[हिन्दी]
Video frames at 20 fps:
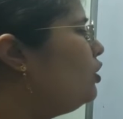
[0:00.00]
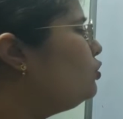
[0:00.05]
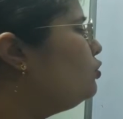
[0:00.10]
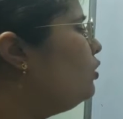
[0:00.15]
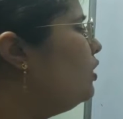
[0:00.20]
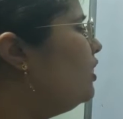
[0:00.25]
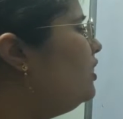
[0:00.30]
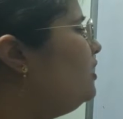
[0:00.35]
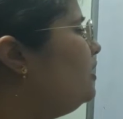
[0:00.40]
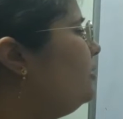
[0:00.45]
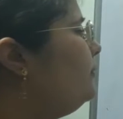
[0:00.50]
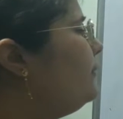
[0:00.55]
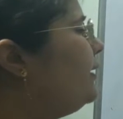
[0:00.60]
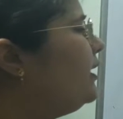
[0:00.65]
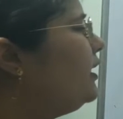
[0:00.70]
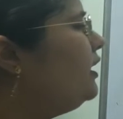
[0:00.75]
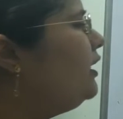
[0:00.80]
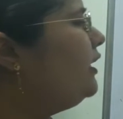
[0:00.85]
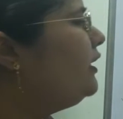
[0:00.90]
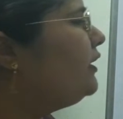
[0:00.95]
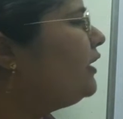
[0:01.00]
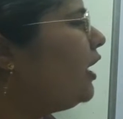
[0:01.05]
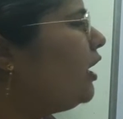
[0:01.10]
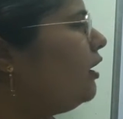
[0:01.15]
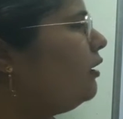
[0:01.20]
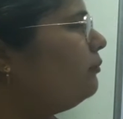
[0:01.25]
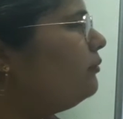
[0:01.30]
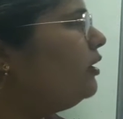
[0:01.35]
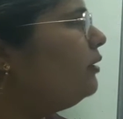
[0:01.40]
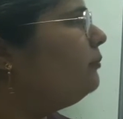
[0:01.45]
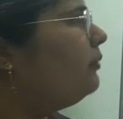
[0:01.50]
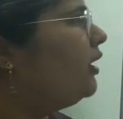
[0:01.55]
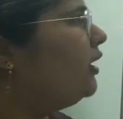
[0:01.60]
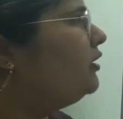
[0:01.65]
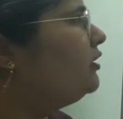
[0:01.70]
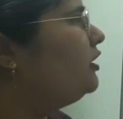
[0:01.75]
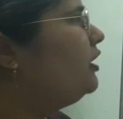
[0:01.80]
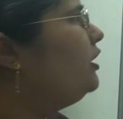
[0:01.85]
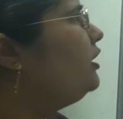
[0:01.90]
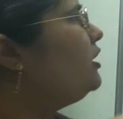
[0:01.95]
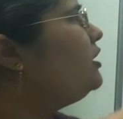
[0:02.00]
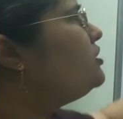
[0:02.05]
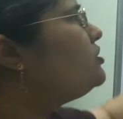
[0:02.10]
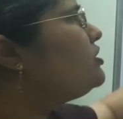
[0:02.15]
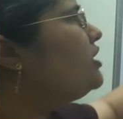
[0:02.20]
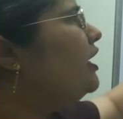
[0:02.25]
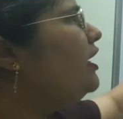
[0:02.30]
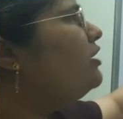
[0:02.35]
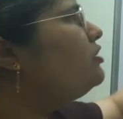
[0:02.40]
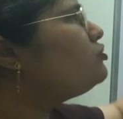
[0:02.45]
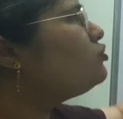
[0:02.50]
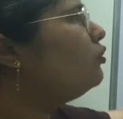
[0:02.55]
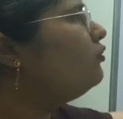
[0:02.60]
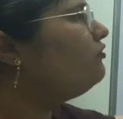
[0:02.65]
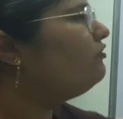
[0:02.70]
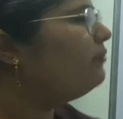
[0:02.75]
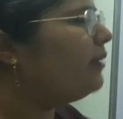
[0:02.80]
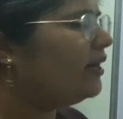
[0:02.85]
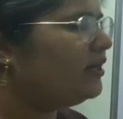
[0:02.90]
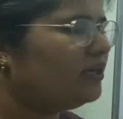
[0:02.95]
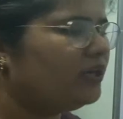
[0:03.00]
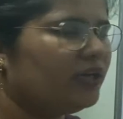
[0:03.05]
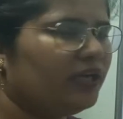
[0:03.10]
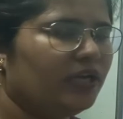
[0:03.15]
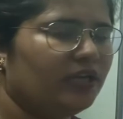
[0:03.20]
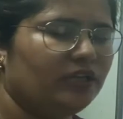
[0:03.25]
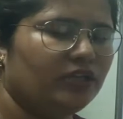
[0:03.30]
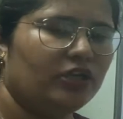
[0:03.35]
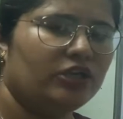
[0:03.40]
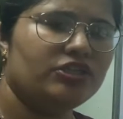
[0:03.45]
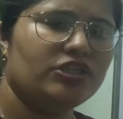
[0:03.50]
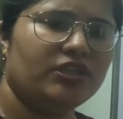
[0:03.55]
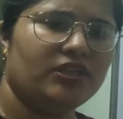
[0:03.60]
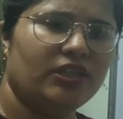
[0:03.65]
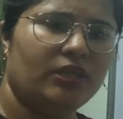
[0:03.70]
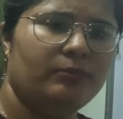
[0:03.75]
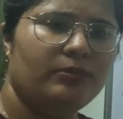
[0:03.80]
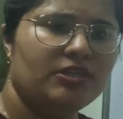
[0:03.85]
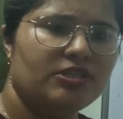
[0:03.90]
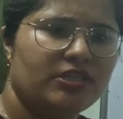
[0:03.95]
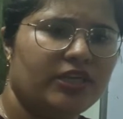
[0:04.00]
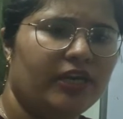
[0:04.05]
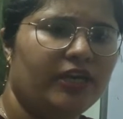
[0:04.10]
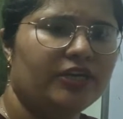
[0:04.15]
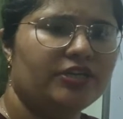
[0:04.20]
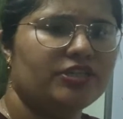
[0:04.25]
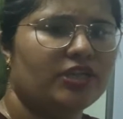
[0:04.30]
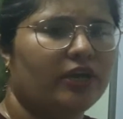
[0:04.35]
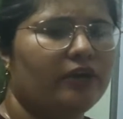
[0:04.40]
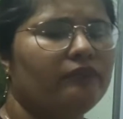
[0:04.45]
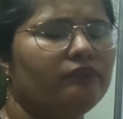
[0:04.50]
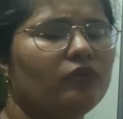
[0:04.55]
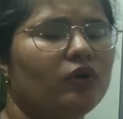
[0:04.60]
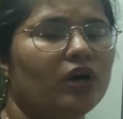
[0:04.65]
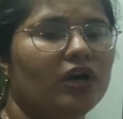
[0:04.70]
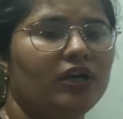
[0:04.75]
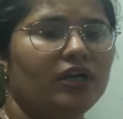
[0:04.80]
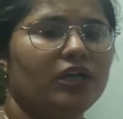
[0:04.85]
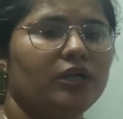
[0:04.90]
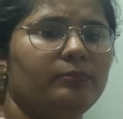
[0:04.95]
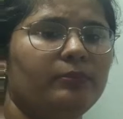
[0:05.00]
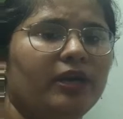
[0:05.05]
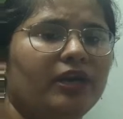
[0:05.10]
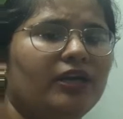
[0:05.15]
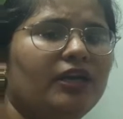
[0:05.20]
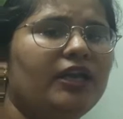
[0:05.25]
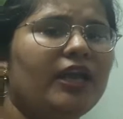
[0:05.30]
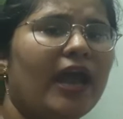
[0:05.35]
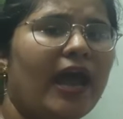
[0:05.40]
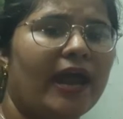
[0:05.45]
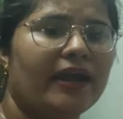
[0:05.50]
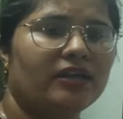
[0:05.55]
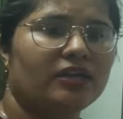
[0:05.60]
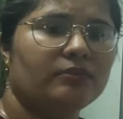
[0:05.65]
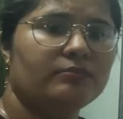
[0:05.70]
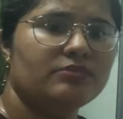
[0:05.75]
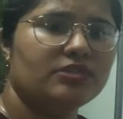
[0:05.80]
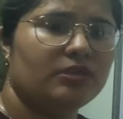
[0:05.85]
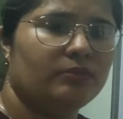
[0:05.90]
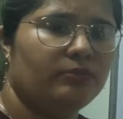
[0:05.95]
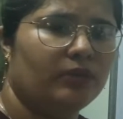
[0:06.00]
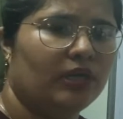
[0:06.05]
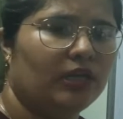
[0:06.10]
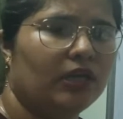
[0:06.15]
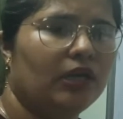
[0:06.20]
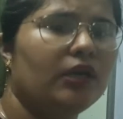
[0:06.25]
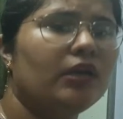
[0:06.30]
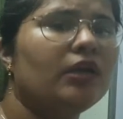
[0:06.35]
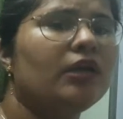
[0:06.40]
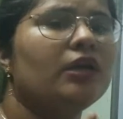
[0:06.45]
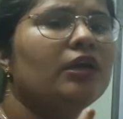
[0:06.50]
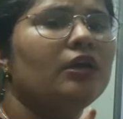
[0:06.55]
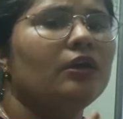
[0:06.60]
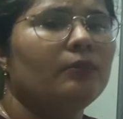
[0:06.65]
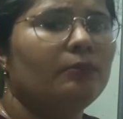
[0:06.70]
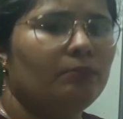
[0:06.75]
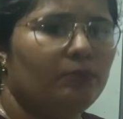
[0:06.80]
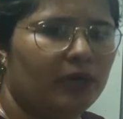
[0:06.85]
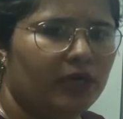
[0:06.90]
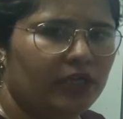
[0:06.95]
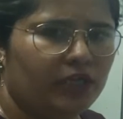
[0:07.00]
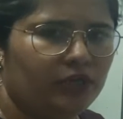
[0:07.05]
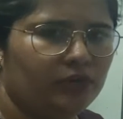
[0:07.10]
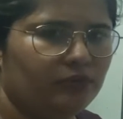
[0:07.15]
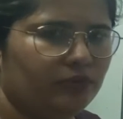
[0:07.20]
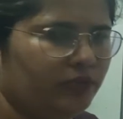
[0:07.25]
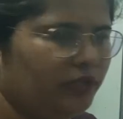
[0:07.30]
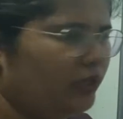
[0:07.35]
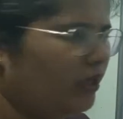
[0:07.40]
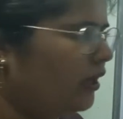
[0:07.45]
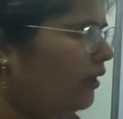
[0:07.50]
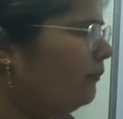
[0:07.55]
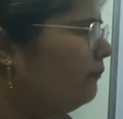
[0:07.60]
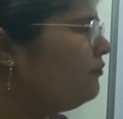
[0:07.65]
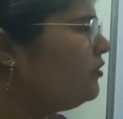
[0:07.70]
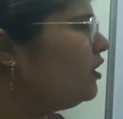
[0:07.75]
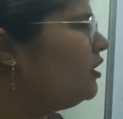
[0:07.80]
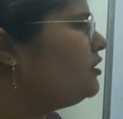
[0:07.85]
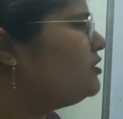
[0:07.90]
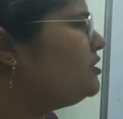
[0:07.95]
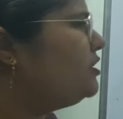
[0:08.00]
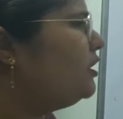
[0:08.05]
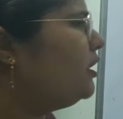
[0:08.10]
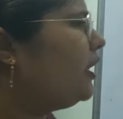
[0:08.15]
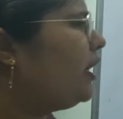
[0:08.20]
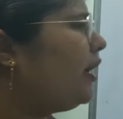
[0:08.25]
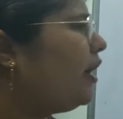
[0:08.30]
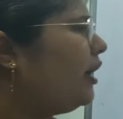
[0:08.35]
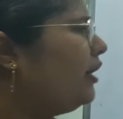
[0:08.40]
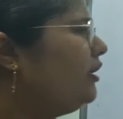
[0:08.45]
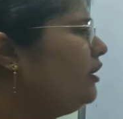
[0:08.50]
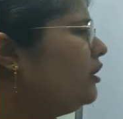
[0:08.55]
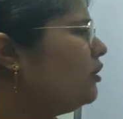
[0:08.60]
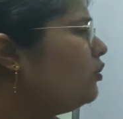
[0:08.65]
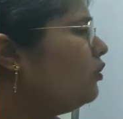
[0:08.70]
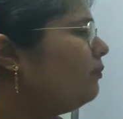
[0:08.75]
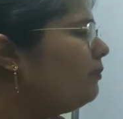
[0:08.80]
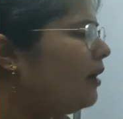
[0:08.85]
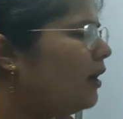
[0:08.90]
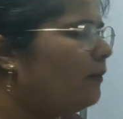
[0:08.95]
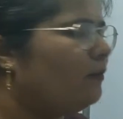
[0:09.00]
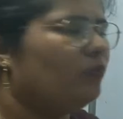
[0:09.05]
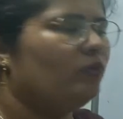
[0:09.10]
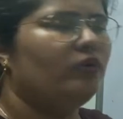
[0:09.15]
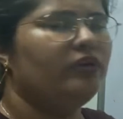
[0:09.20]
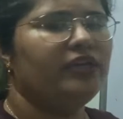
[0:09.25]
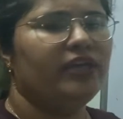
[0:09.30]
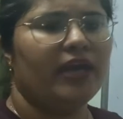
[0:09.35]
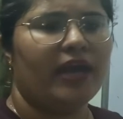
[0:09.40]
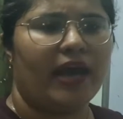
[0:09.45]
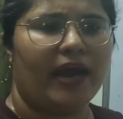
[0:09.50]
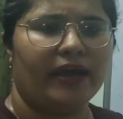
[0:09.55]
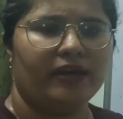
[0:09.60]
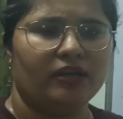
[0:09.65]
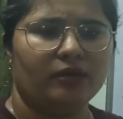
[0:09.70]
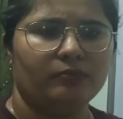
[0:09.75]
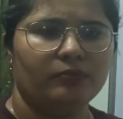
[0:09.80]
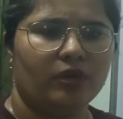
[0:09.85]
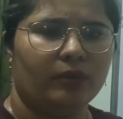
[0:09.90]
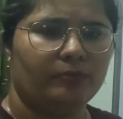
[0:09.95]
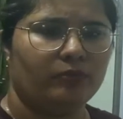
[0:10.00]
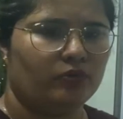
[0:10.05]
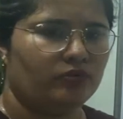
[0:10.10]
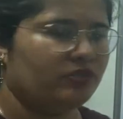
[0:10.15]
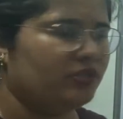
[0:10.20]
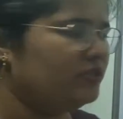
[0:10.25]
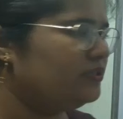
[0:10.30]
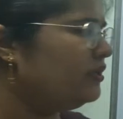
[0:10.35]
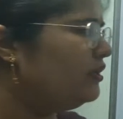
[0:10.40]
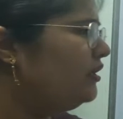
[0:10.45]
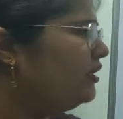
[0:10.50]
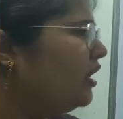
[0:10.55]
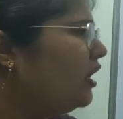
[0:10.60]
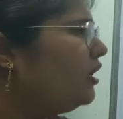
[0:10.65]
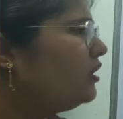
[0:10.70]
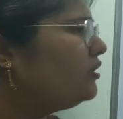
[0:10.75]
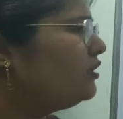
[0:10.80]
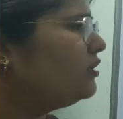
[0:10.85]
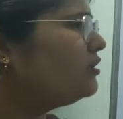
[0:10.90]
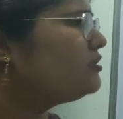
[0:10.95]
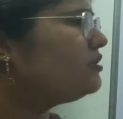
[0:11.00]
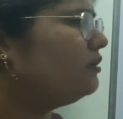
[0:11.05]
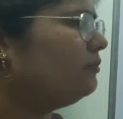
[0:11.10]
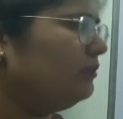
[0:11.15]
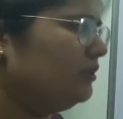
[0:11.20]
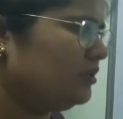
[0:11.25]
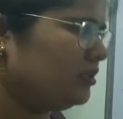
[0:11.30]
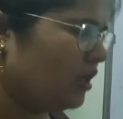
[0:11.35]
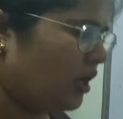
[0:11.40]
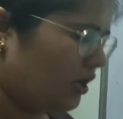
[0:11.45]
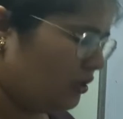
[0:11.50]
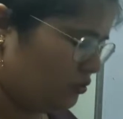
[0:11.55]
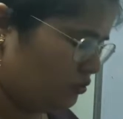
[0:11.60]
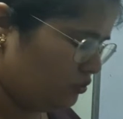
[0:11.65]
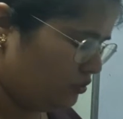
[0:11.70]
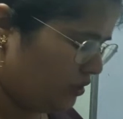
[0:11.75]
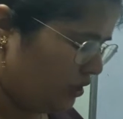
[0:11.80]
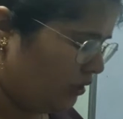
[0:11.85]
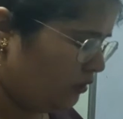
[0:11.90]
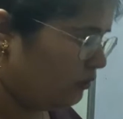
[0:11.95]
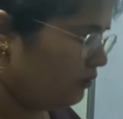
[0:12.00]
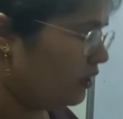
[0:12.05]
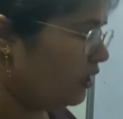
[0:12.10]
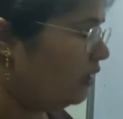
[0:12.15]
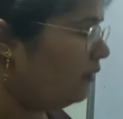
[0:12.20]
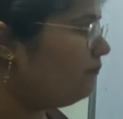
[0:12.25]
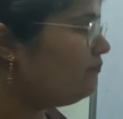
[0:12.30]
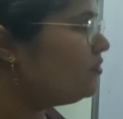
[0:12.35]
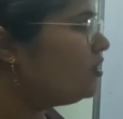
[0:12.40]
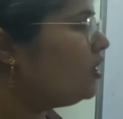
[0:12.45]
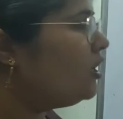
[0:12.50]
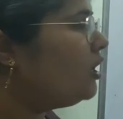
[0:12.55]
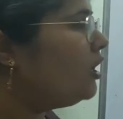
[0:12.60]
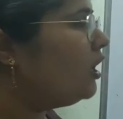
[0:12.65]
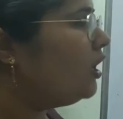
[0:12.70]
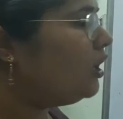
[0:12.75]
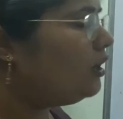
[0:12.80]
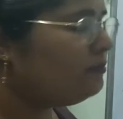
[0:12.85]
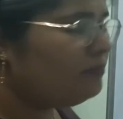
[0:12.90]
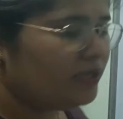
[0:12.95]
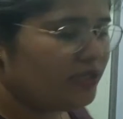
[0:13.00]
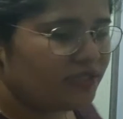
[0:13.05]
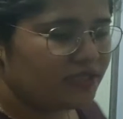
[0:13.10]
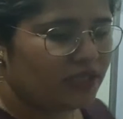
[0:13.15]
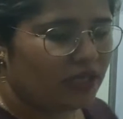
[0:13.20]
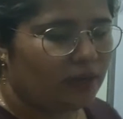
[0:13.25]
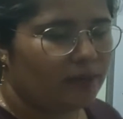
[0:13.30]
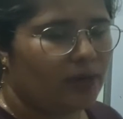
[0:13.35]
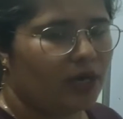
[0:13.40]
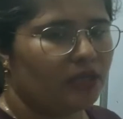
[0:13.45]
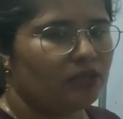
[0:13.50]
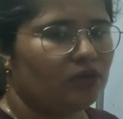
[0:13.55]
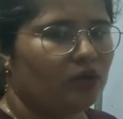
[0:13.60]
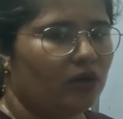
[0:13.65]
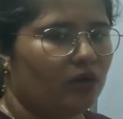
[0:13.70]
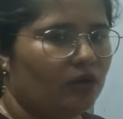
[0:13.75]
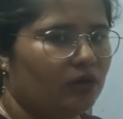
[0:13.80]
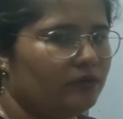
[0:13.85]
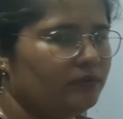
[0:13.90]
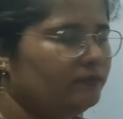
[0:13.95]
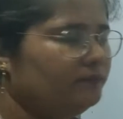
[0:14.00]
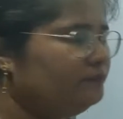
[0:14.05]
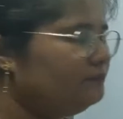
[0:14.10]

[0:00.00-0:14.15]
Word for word: तो अल्टीमेटली क्या हमने बात की कि स्टेट्स ऑफ मैटर के अंदर जितनी भी स्टेट्स हैं वो अल्टीमेटली एटम से मिलकर बनी हुई हैं ठीक है आई होप आपको ये एटम का प्रोसीजर यहाँ तक समझ आ चुका होगा अब इसके बाद और